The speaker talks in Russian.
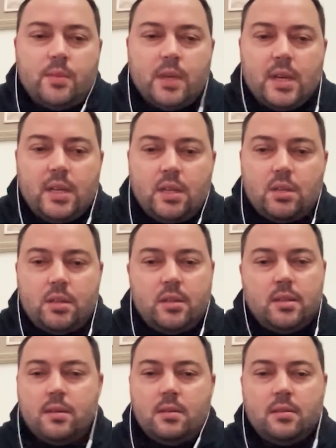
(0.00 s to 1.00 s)
мы,
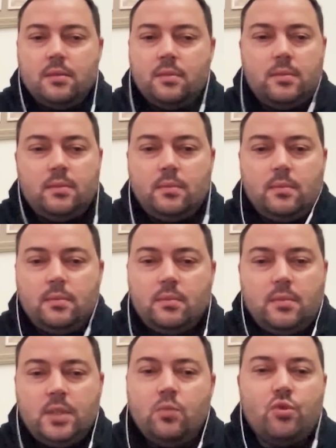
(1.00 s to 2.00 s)
конечно,
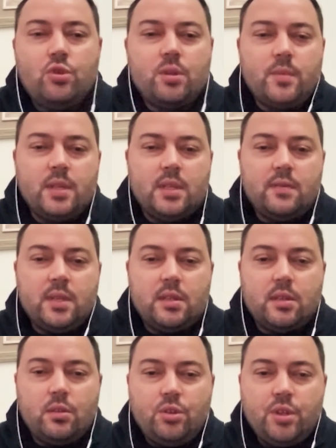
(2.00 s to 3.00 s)
не можем этого
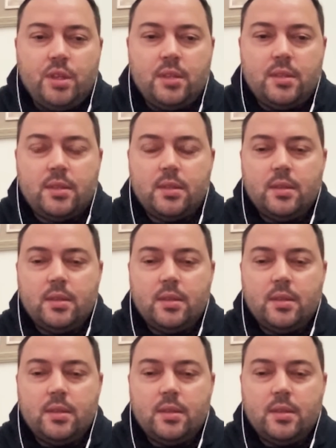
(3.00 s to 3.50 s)
исключить,